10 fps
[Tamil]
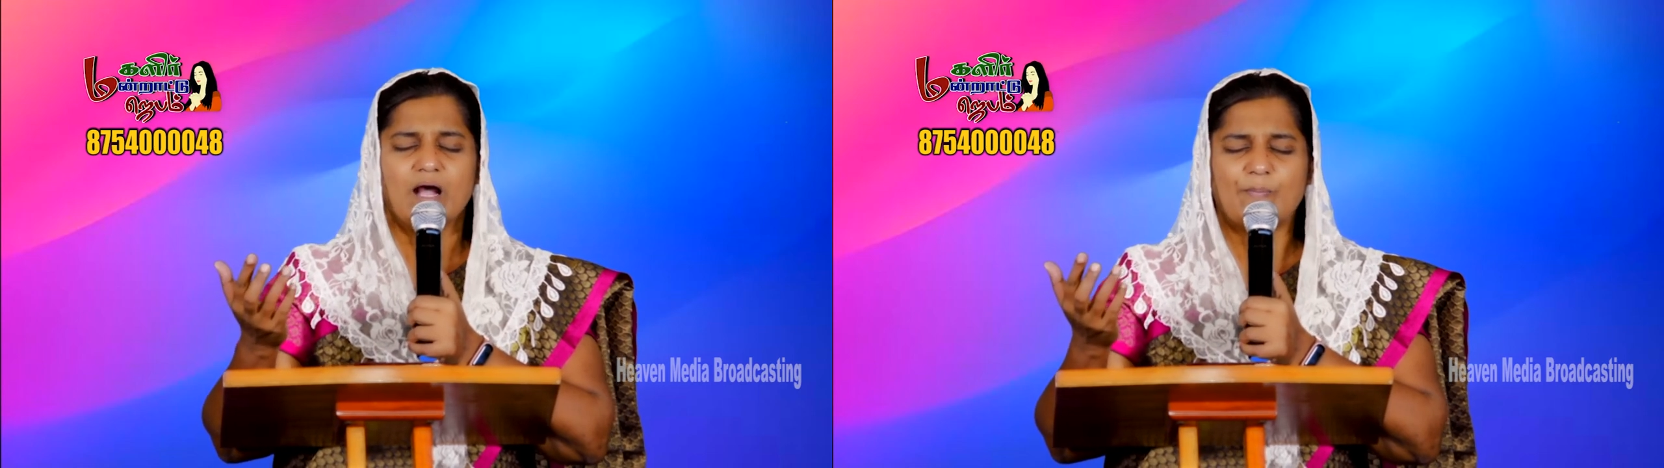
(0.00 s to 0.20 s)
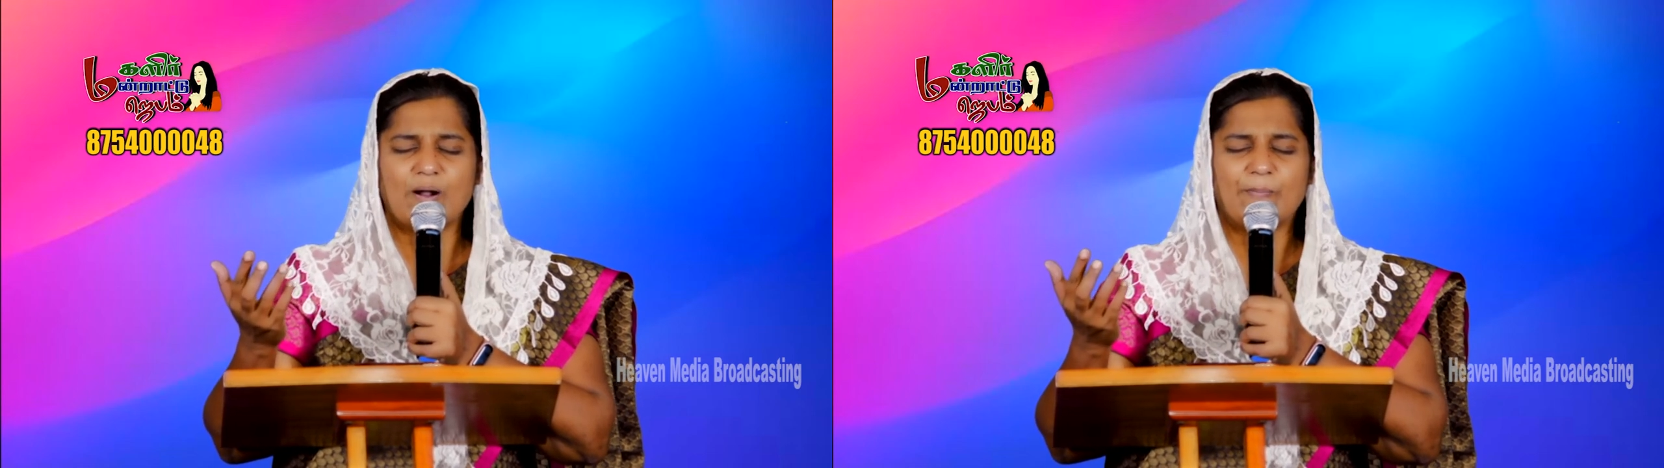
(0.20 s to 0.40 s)

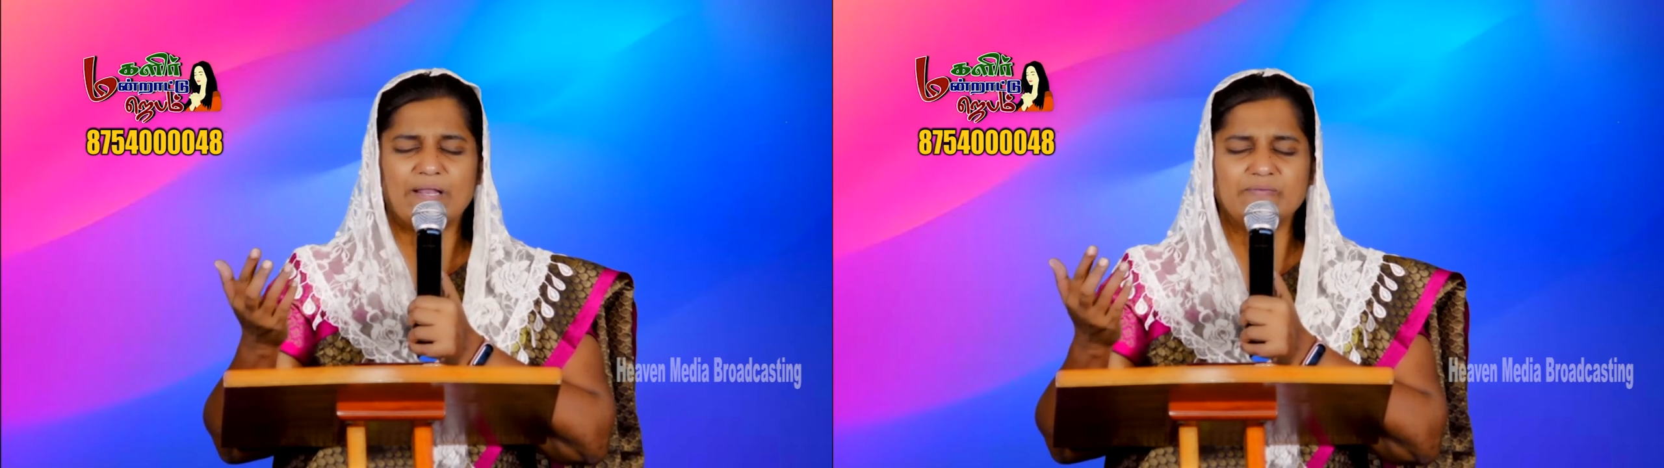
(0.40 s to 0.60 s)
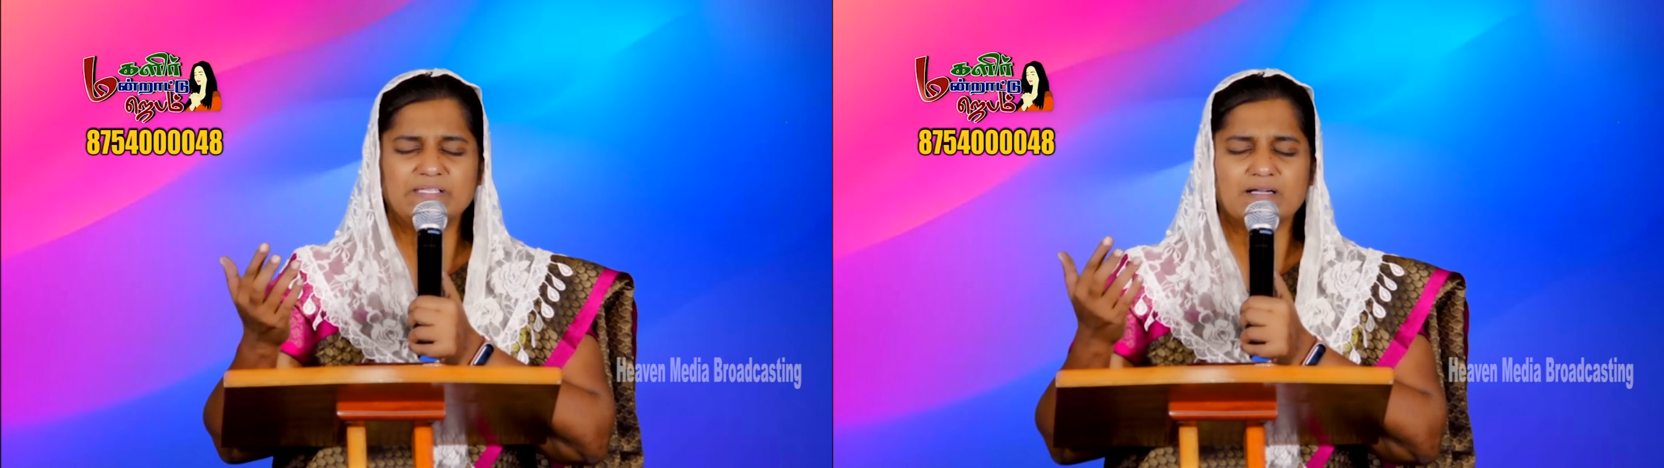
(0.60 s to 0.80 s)
அப்பா
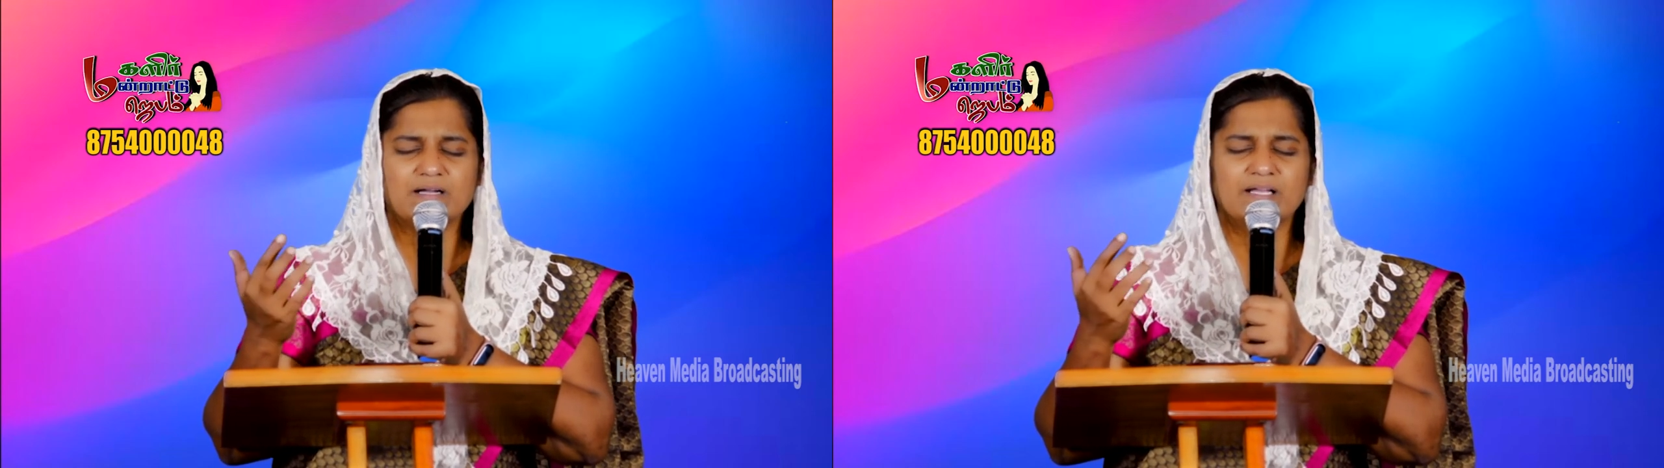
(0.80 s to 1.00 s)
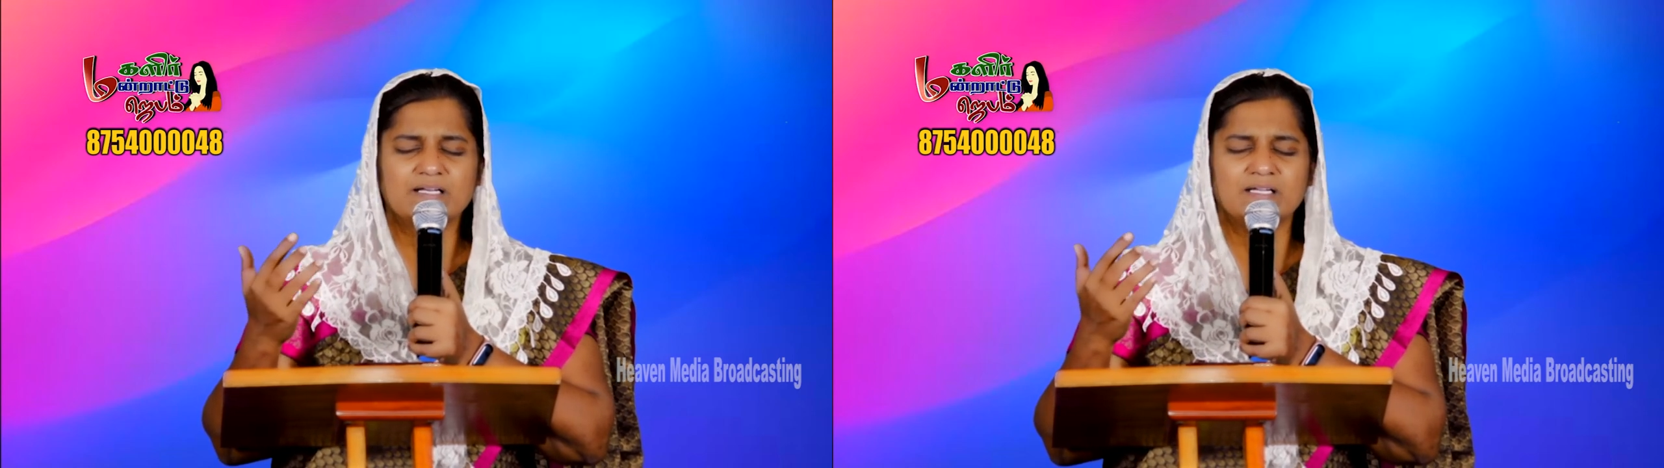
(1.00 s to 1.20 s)
பலவித
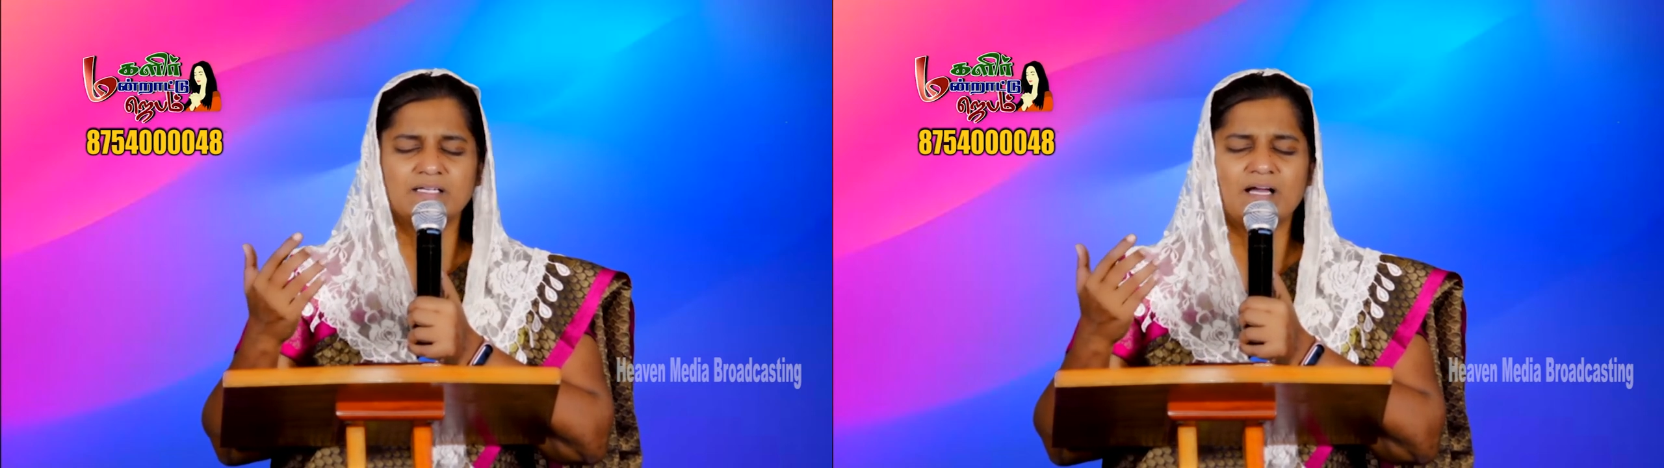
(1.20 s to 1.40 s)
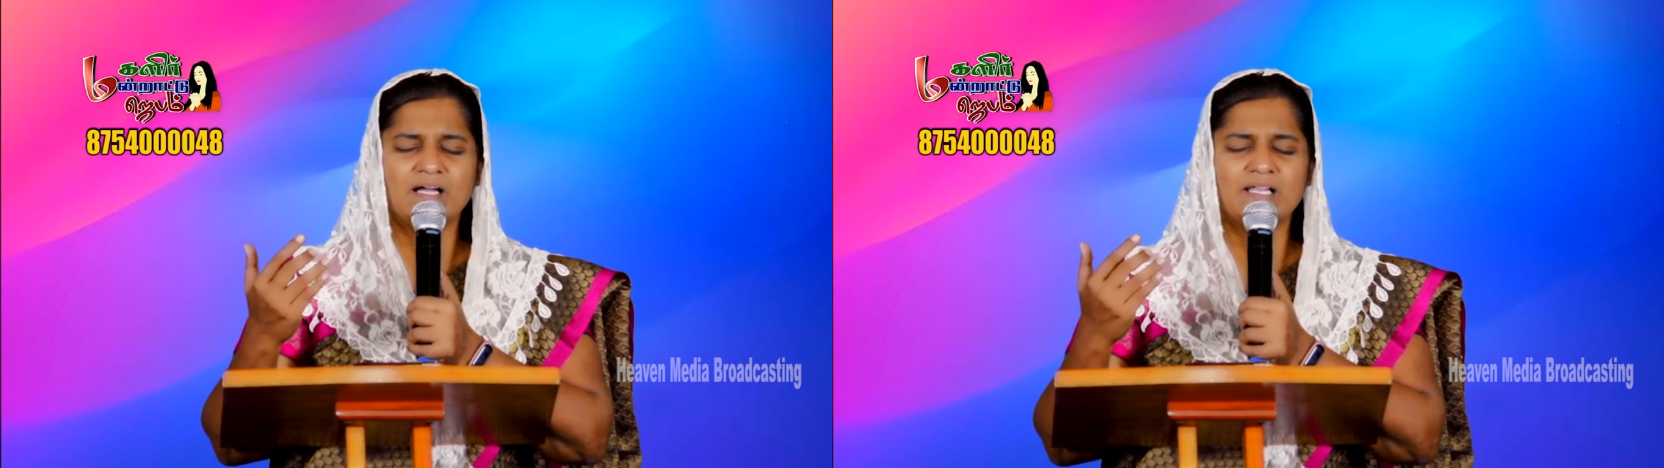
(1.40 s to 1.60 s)

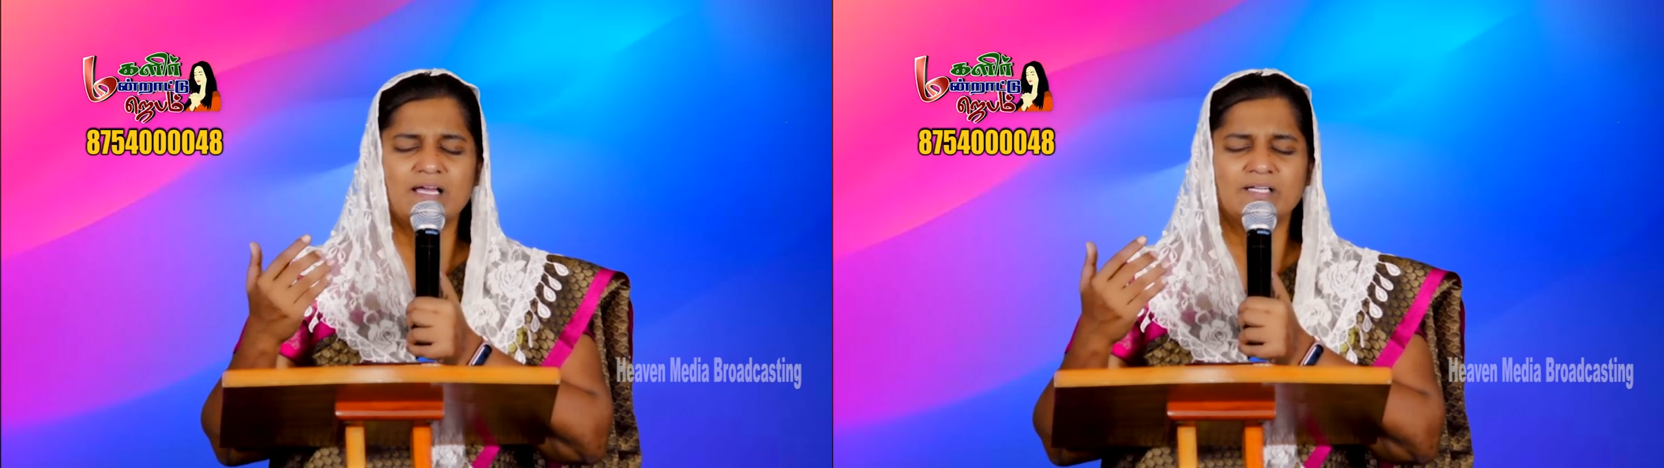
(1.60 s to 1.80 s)
காரணங்களால்